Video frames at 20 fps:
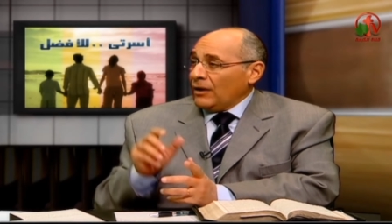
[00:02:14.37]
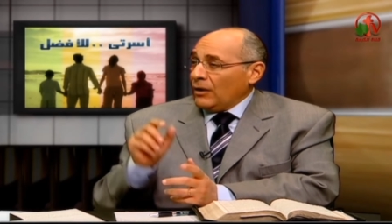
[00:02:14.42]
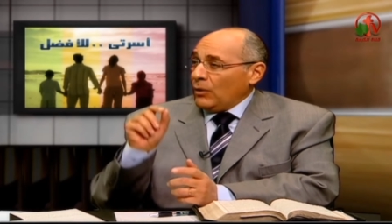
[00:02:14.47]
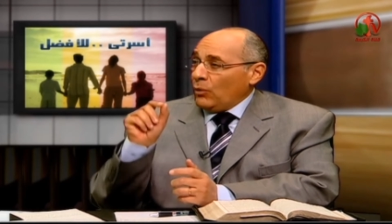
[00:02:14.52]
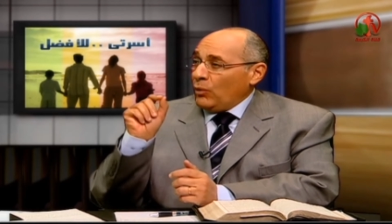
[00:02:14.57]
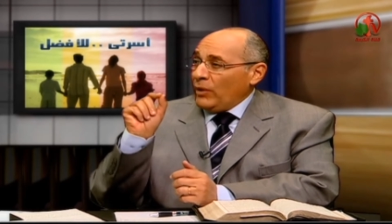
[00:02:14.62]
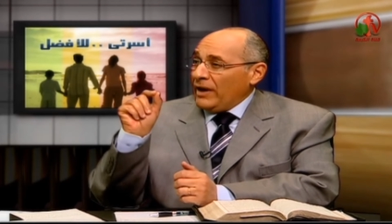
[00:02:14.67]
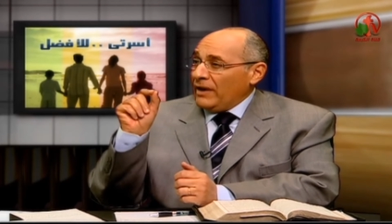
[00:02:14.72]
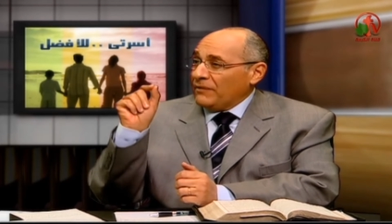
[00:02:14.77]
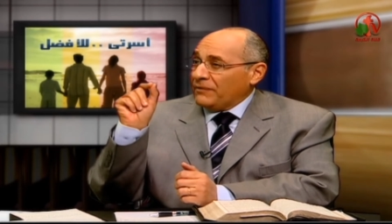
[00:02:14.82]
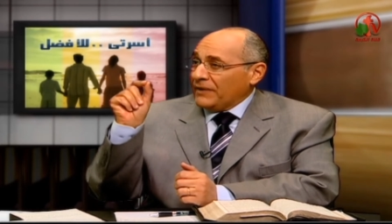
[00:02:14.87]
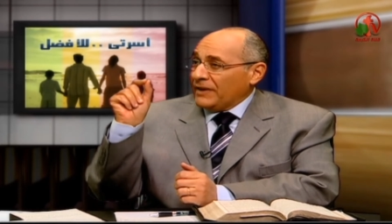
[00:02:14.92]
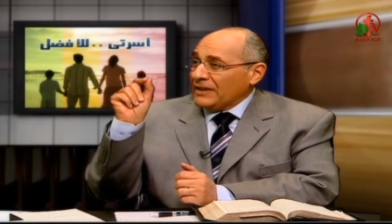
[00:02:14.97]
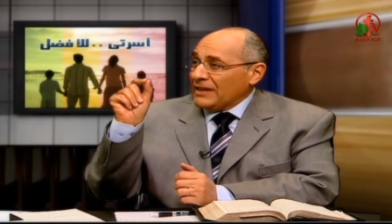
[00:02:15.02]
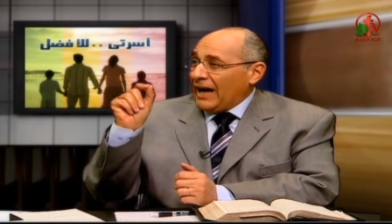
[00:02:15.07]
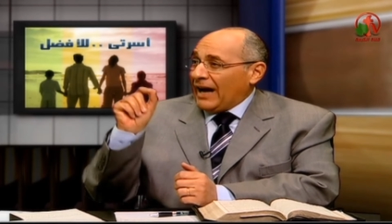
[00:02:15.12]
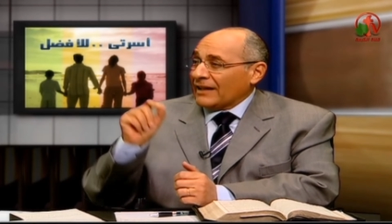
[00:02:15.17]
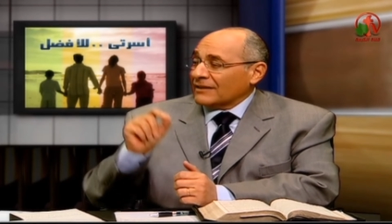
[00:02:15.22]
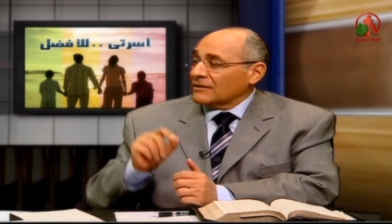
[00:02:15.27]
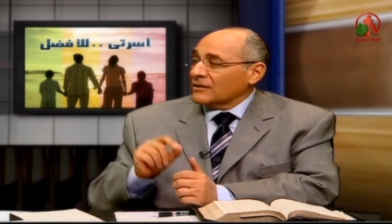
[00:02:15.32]
وقف
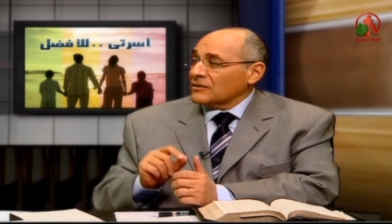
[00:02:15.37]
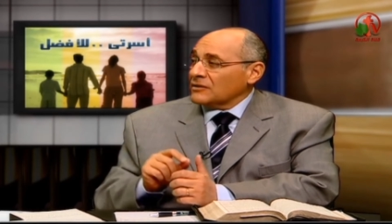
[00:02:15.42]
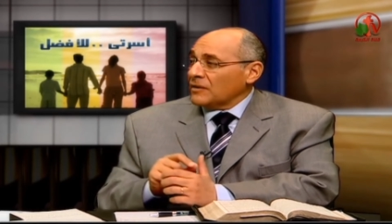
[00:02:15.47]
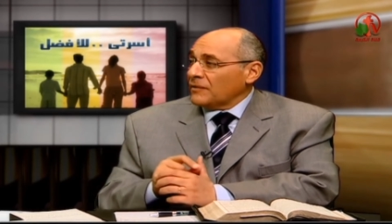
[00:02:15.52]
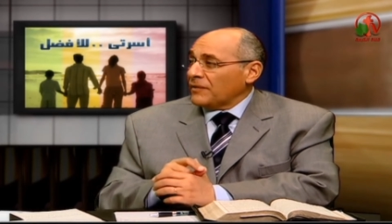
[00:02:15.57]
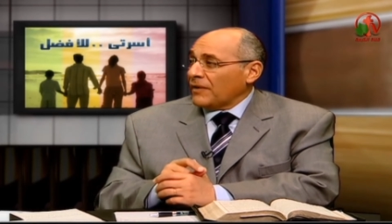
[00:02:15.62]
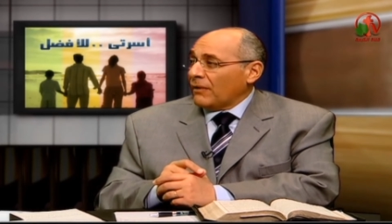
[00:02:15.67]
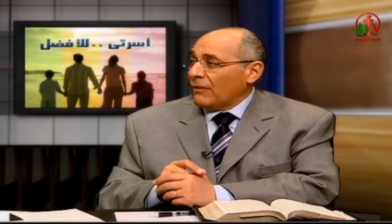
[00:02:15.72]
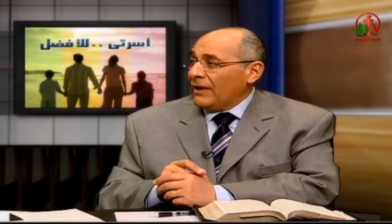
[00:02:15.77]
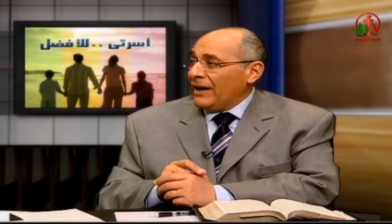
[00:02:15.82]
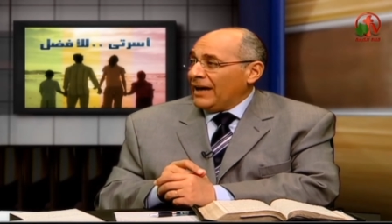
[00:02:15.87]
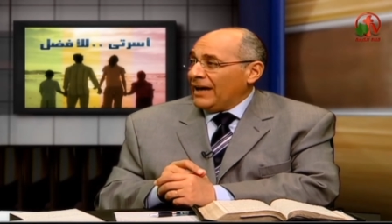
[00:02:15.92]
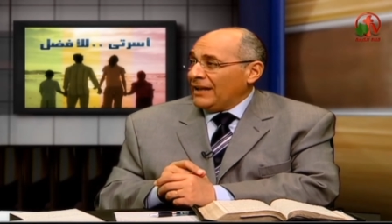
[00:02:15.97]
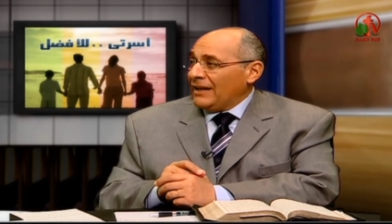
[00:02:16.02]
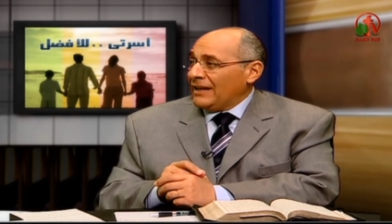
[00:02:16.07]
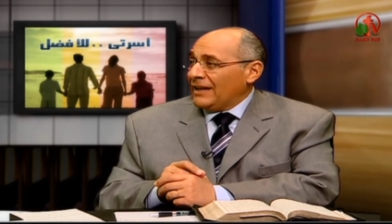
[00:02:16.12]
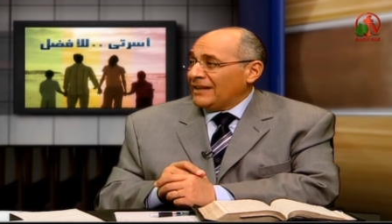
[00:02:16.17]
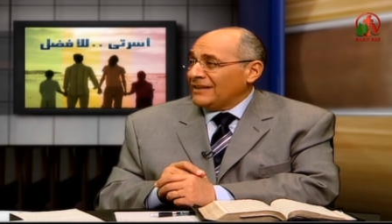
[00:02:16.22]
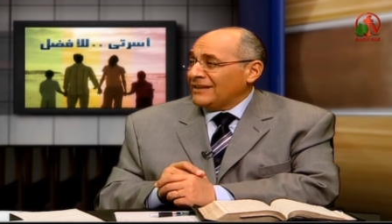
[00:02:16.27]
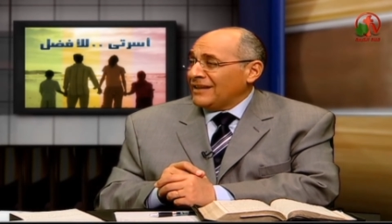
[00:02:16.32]
كده عند صفه
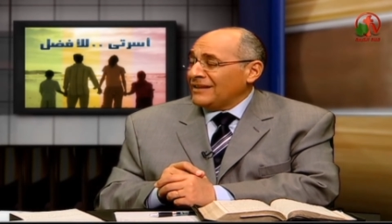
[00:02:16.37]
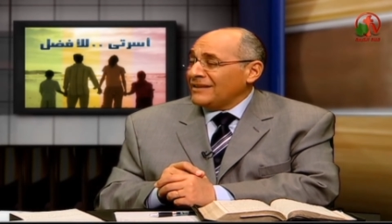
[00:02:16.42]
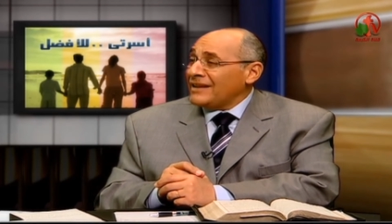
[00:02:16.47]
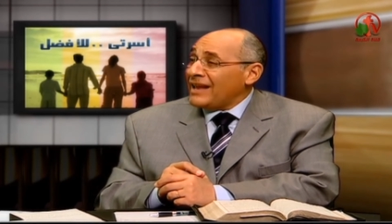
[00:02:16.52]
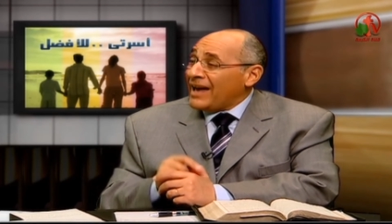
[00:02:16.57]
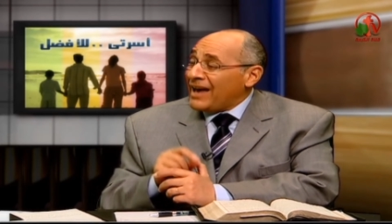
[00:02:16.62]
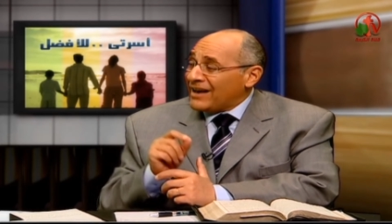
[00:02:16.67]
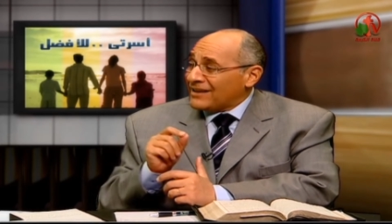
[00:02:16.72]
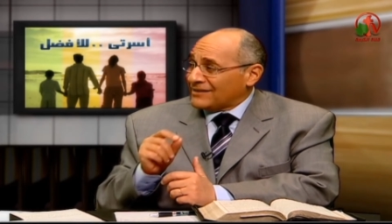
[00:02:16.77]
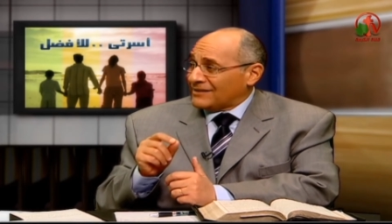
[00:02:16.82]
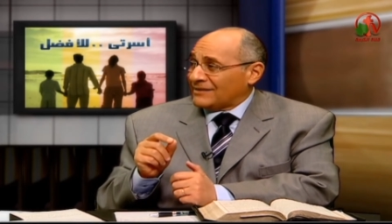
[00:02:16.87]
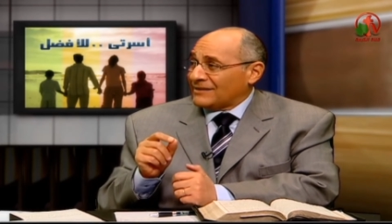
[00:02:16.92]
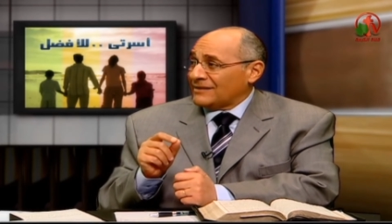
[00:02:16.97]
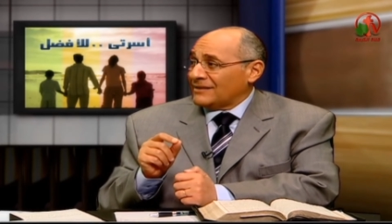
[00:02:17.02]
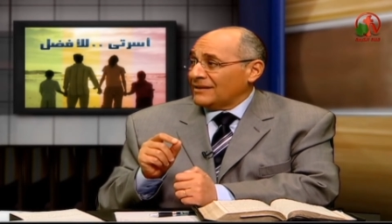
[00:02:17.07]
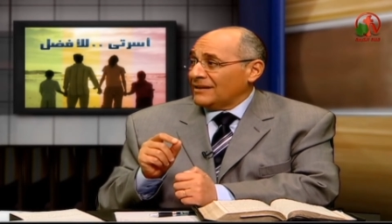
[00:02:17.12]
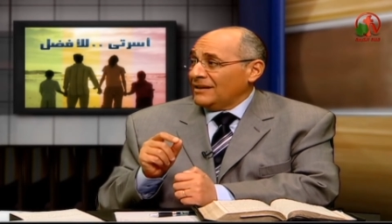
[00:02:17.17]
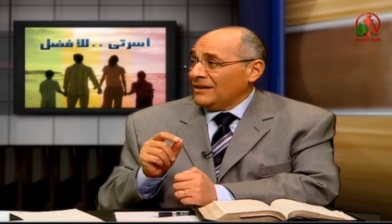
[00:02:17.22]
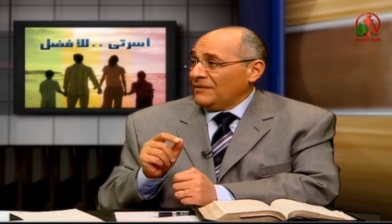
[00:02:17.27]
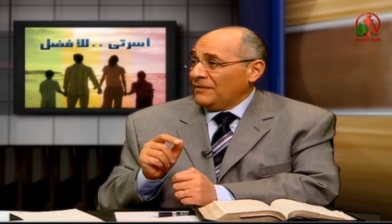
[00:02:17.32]
وقال ان الناس
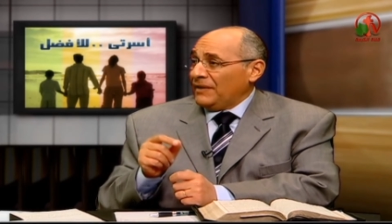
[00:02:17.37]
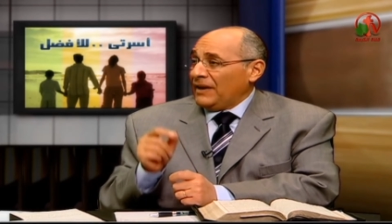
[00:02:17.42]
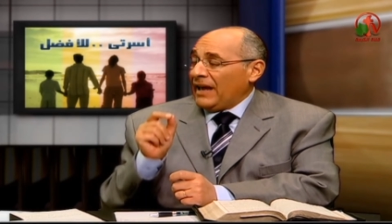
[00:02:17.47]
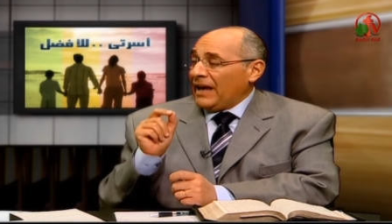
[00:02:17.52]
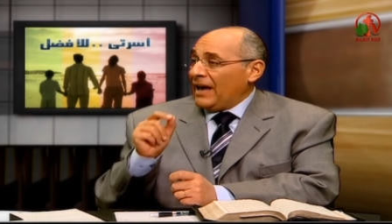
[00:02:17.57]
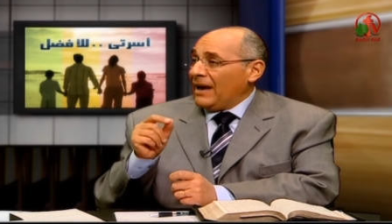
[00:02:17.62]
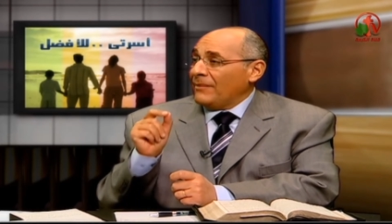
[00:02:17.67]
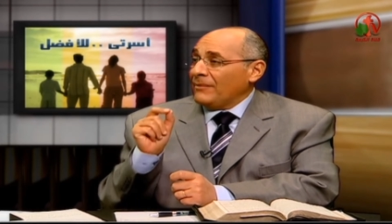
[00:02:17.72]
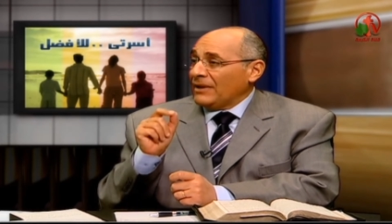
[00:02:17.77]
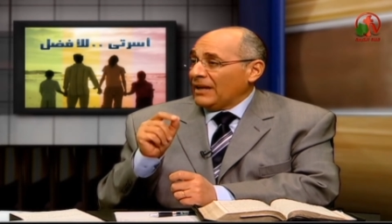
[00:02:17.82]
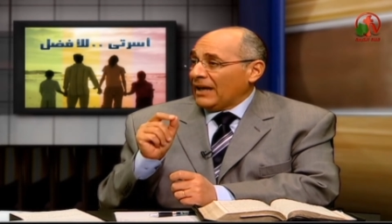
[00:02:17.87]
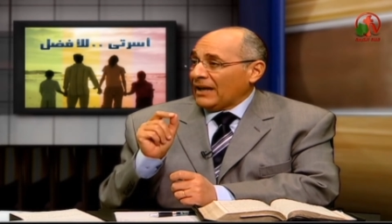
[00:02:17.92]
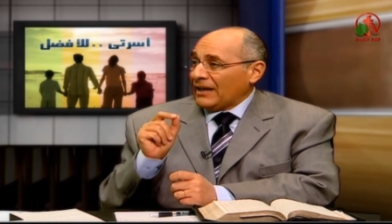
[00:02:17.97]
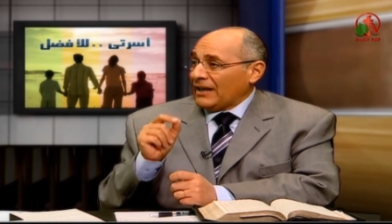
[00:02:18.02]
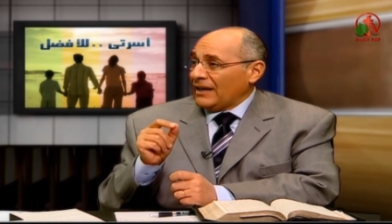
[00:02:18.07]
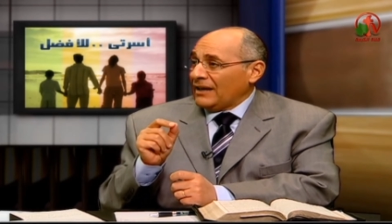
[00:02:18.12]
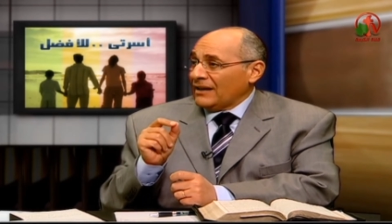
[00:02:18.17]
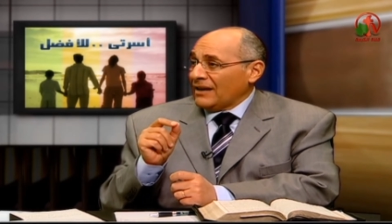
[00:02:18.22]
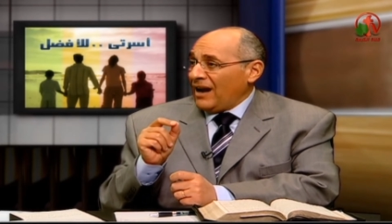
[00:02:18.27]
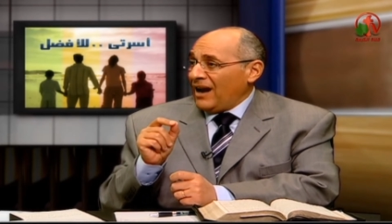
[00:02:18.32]
في الايام
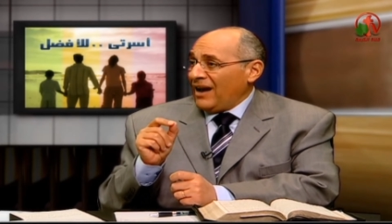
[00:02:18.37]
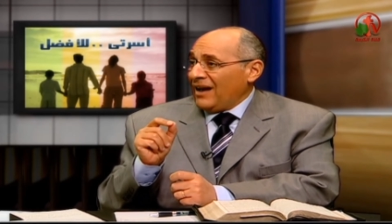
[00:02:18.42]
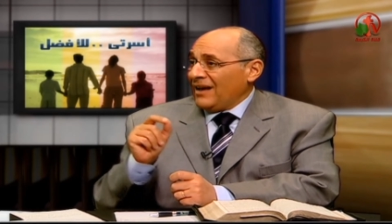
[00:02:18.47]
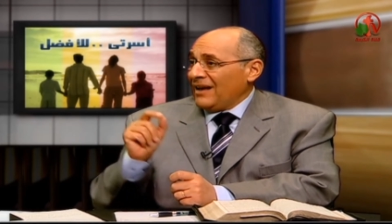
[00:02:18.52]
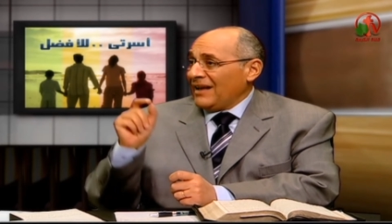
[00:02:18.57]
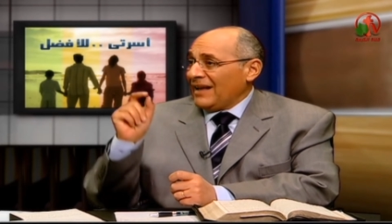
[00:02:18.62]
الاخيره